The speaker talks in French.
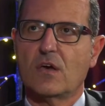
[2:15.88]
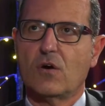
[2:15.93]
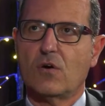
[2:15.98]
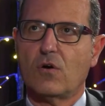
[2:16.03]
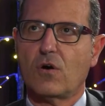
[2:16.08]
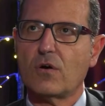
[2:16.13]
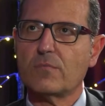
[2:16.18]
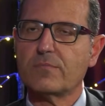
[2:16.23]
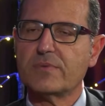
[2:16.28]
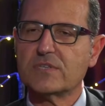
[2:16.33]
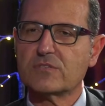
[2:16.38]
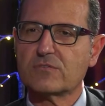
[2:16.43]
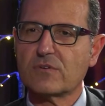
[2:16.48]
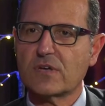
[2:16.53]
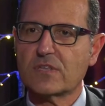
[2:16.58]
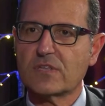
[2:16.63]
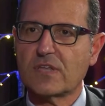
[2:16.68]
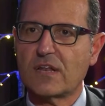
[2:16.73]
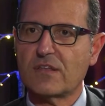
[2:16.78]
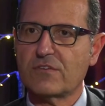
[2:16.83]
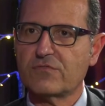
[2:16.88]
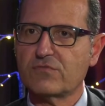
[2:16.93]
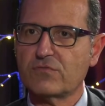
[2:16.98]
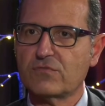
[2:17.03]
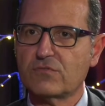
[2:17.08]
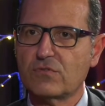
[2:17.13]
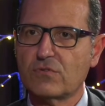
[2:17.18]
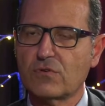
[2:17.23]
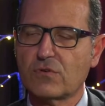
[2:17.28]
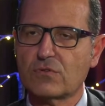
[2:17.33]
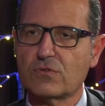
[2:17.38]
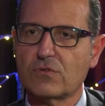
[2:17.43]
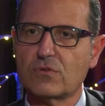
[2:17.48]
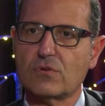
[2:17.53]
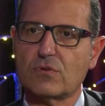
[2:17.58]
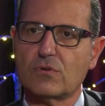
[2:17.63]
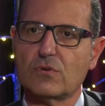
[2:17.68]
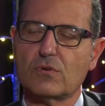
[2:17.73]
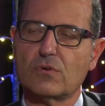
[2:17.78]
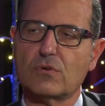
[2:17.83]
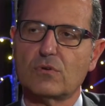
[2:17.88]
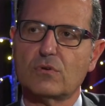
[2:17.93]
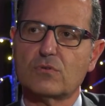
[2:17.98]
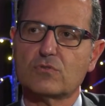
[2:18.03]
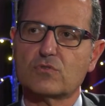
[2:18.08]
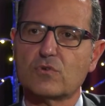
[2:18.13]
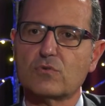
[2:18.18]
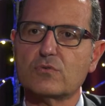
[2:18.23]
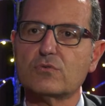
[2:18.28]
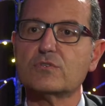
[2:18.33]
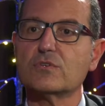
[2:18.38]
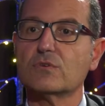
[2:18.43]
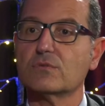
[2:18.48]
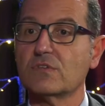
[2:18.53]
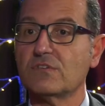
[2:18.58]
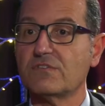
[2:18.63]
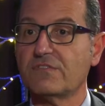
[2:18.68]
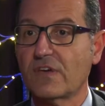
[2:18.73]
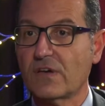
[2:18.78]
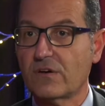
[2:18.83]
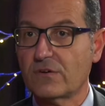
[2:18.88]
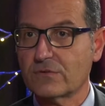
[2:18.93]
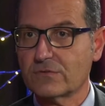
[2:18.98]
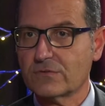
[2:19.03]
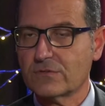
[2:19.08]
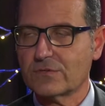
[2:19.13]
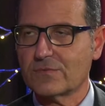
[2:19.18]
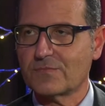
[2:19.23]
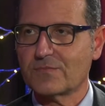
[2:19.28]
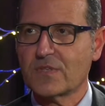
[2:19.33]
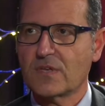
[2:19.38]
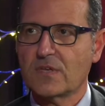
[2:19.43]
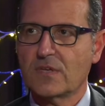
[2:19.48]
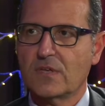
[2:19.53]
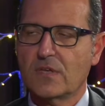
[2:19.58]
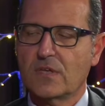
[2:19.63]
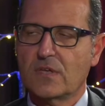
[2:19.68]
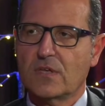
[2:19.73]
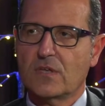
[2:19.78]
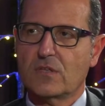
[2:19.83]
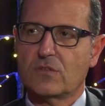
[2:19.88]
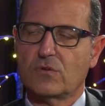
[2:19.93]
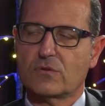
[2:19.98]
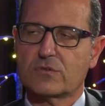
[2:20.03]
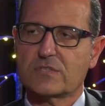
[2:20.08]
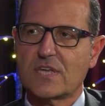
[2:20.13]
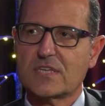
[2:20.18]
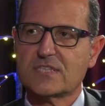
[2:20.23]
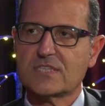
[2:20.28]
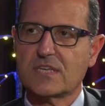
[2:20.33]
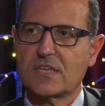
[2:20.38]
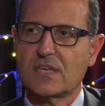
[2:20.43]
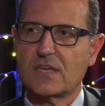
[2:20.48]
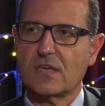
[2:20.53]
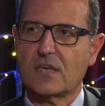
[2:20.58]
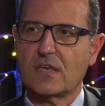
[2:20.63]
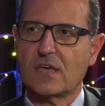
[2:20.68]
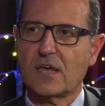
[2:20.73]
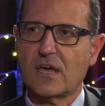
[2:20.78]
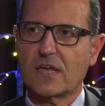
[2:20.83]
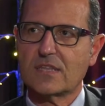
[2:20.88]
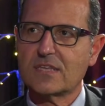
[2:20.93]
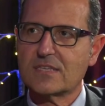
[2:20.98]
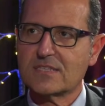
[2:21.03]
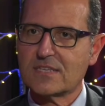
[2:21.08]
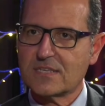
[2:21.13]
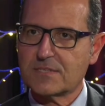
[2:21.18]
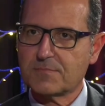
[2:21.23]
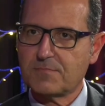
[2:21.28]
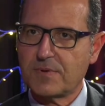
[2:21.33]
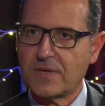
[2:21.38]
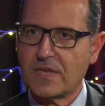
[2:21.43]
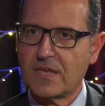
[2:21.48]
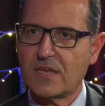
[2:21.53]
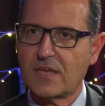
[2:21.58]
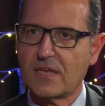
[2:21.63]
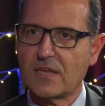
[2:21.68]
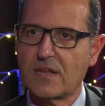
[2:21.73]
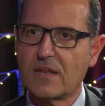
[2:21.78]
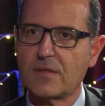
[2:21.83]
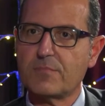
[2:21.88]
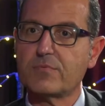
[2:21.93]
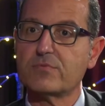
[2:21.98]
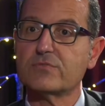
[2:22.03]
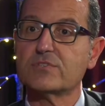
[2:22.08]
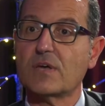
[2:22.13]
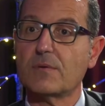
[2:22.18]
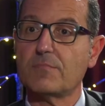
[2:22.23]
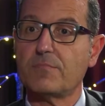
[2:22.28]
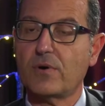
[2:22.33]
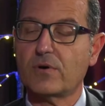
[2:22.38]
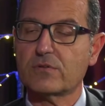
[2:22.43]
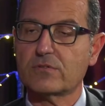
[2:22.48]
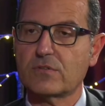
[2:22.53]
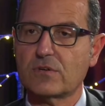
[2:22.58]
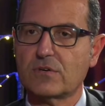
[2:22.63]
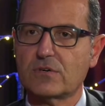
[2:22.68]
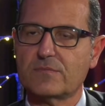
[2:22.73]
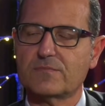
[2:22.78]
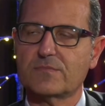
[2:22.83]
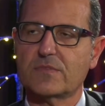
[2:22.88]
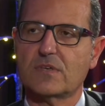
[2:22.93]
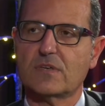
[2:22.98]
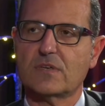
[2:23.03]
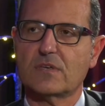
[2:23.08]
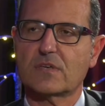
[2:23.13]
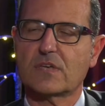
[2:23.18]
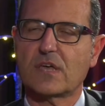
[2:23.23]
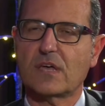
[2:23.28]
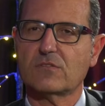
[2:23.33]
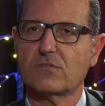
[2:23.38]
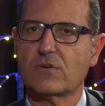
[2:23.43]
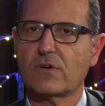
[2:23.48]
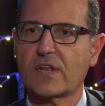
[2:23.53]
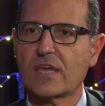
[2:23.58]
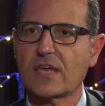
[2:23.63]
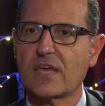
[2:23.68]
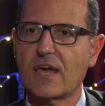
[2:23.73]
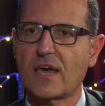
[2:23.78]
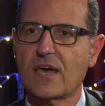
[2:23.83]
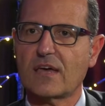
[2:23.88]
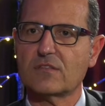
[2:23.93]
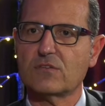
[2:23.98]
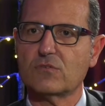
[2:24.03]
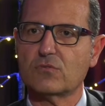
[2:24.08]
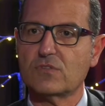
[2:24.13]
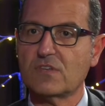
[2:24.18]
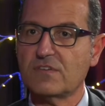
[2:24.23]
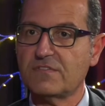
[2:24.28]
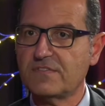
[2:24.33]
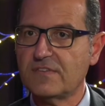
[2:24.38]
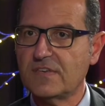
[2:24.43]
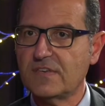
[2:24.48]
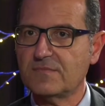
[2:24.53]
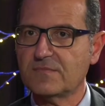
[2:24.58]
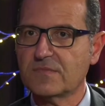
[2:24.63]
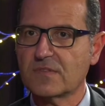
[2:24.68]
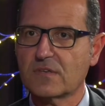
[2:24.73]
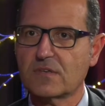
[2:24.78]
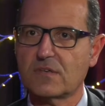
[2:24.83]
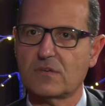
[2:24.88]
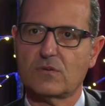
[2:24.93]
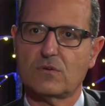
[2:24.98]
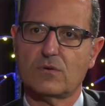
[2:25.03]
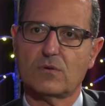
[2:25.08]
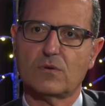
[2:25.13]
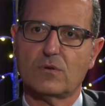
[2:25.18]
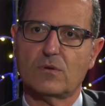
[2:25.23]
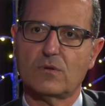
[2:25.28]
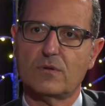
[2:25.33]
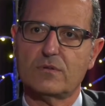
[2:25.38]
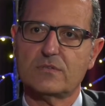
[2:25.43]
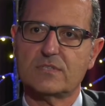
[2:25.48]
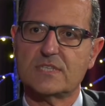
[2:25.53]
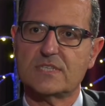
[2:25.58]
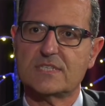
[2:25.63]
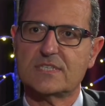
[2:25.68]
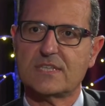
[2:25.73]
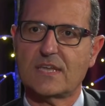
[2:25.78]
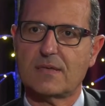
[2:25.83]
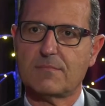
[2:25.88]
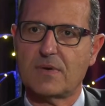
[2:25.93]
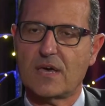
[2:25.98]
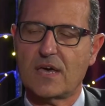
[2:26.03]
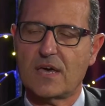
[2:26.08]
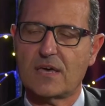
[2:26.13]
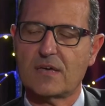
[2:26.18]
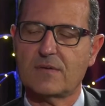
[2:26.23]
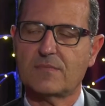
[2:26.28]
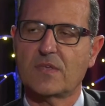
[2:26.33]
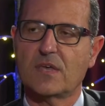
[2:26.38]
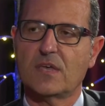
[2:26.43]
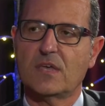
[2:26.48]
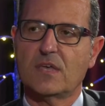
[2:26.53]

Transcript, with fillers: auront besoin dans le futur de solutions différentes. Donc ça, c'est un des aspects les plus importants quand on regarde aux défis que le système a